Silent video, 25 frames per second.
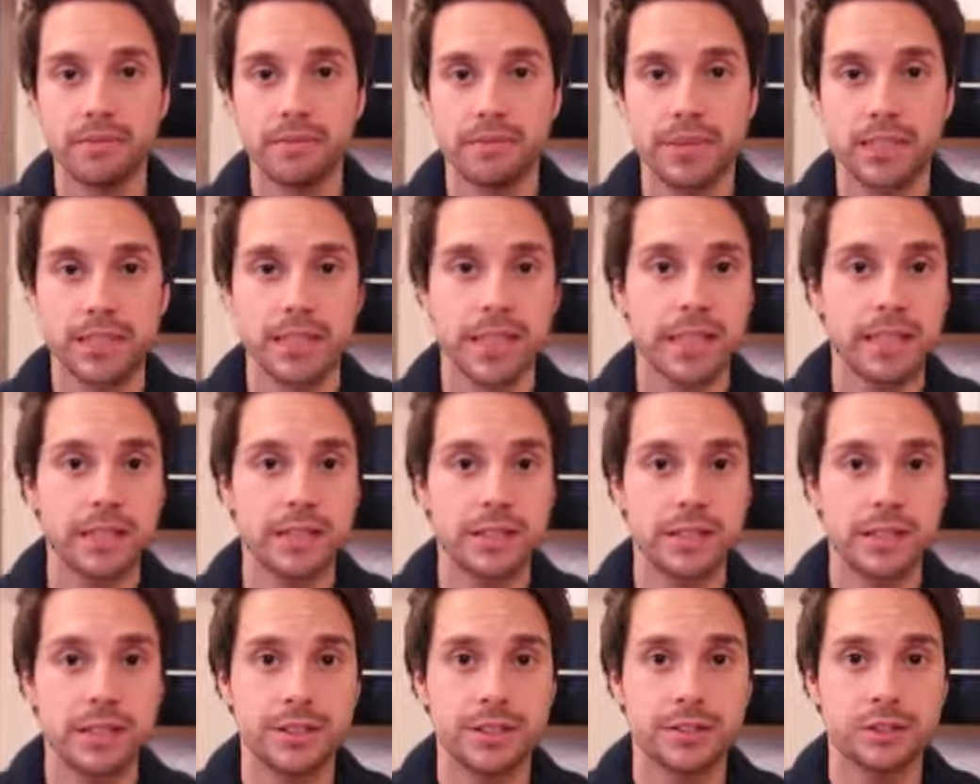Das
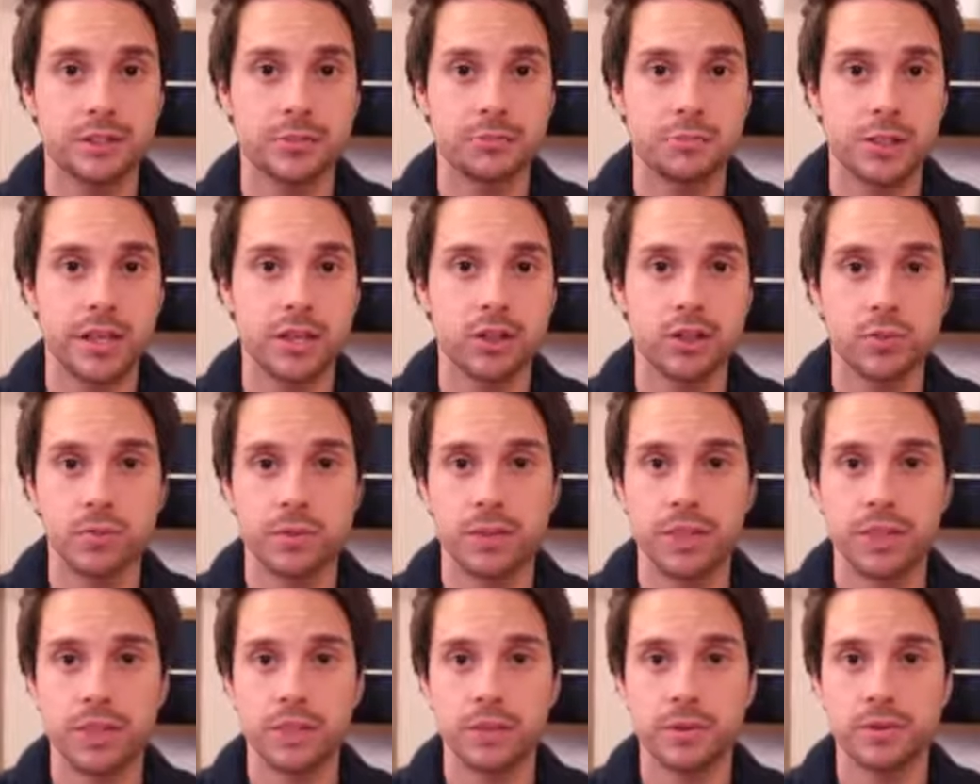heißt, sie ist zum
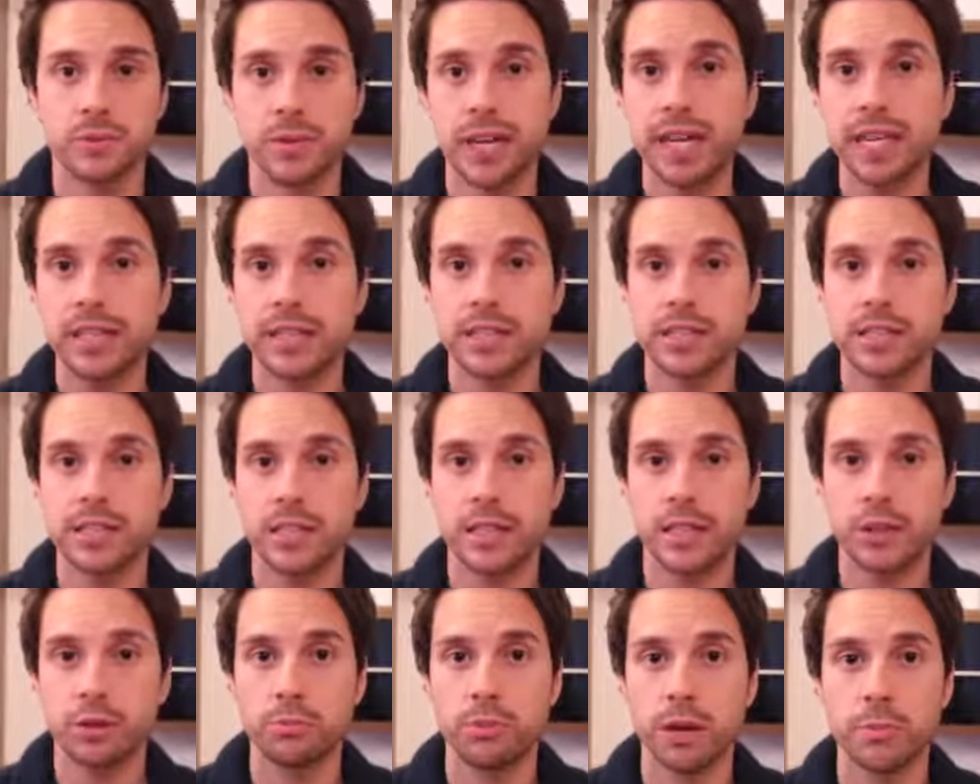Beispiel feindlich
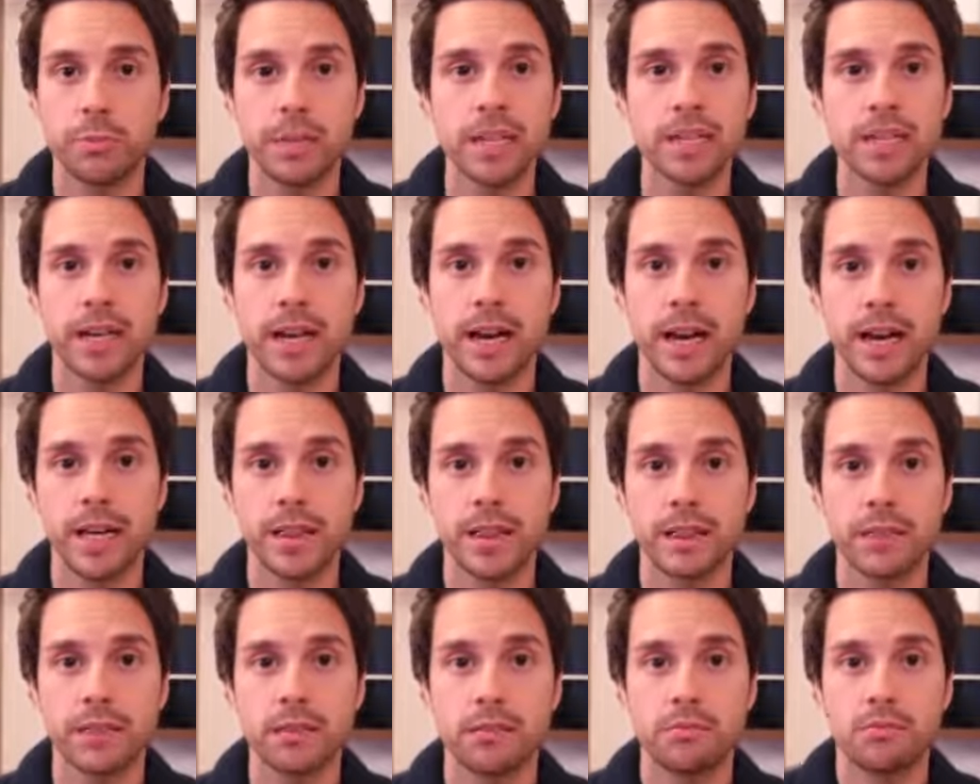gegenüber
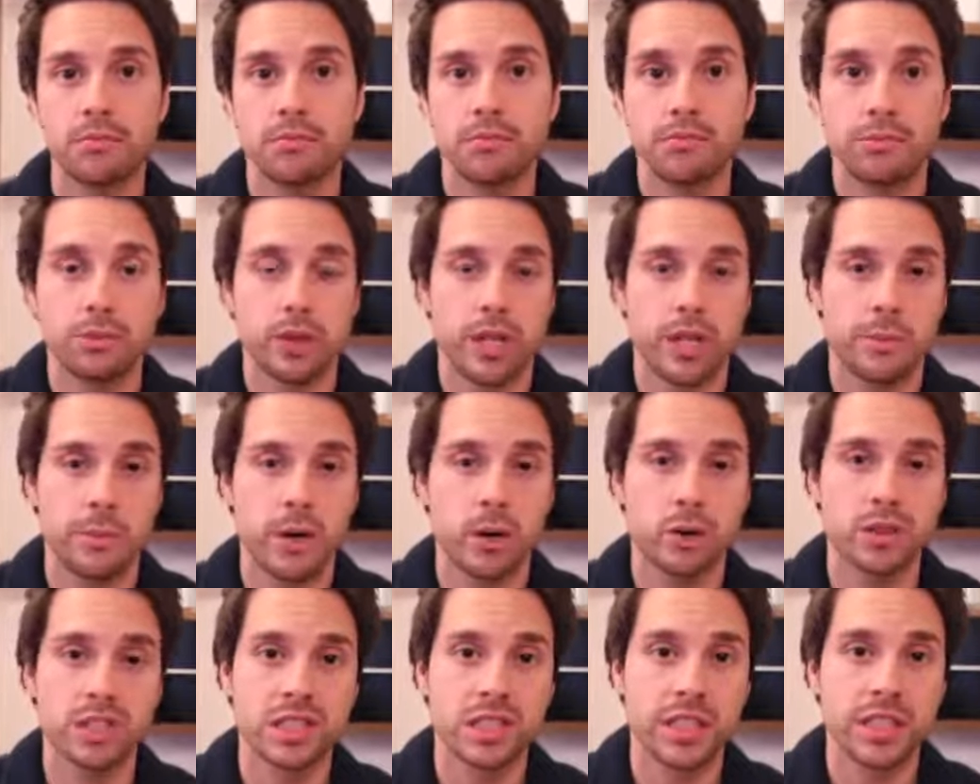Minderheiten, vor allem
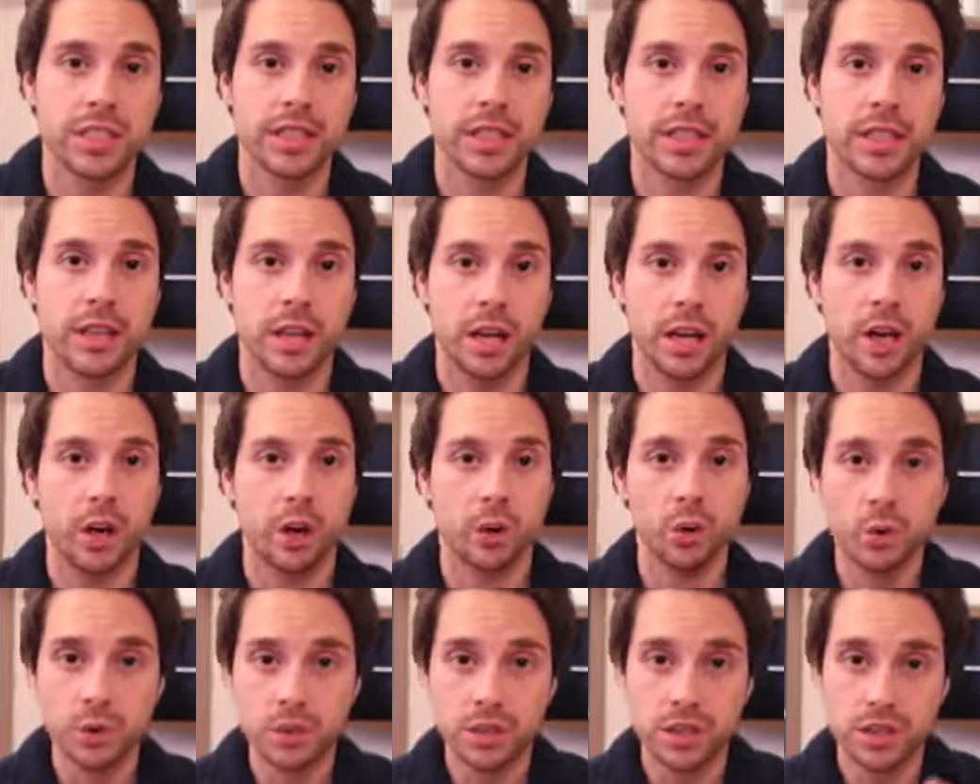Ausländern,
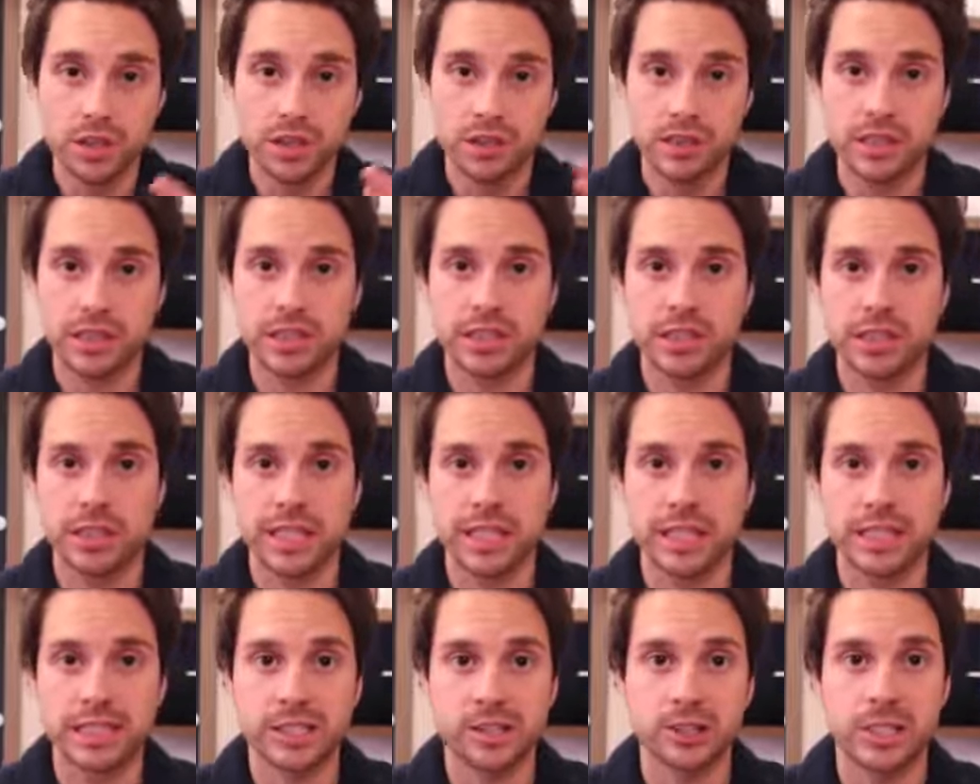und sie ist
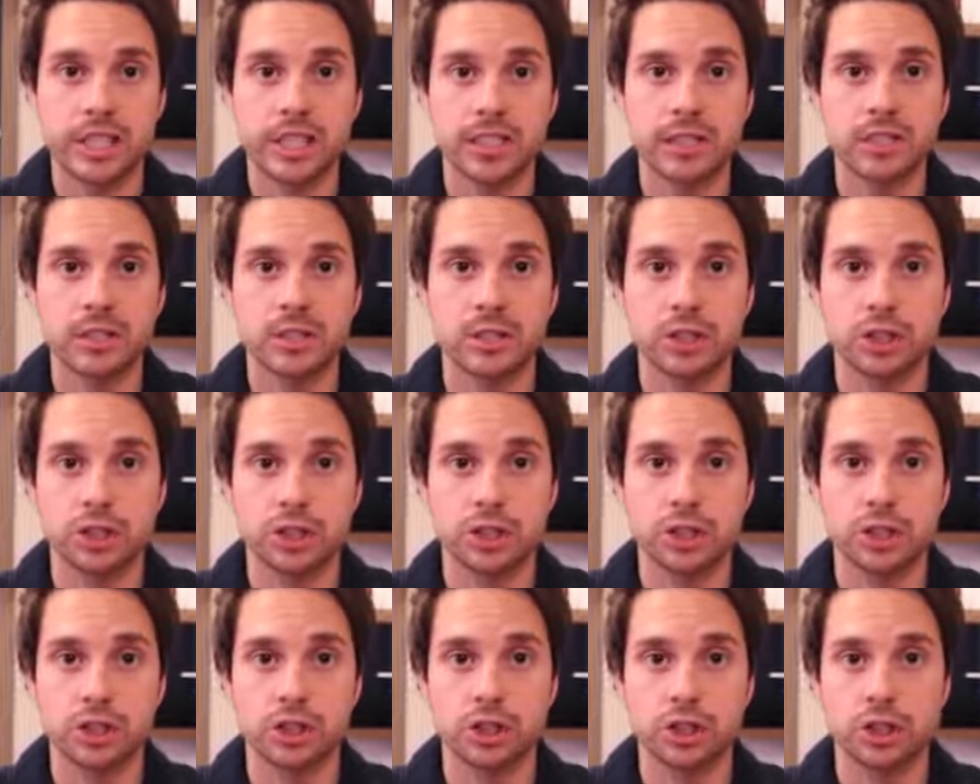sehr nationalistisch
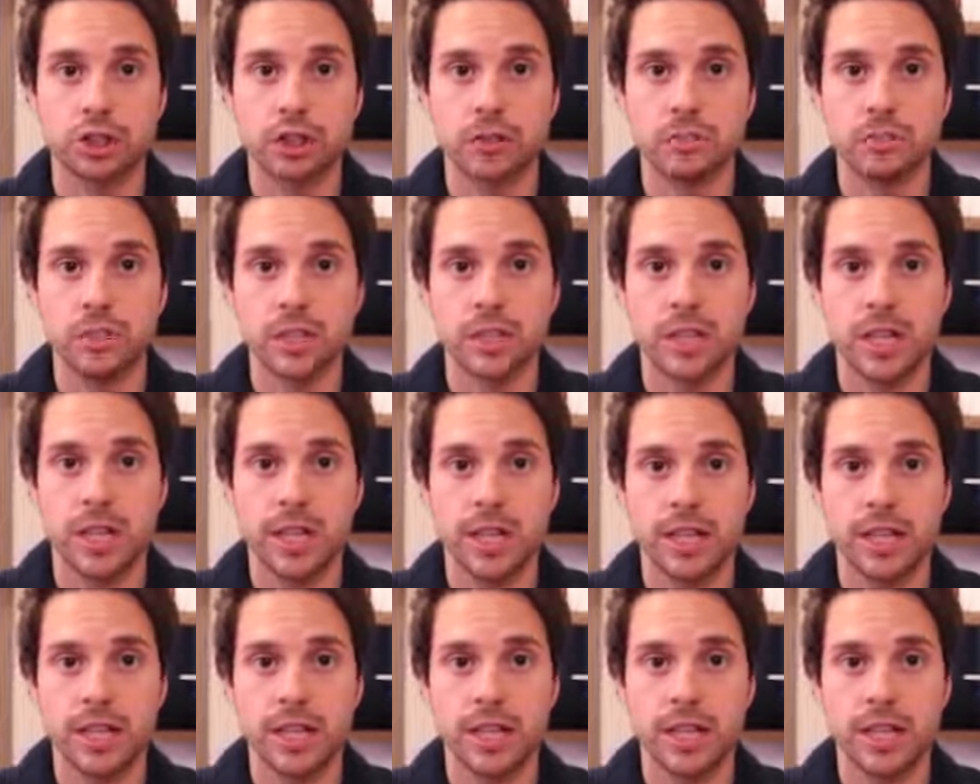gestimmt.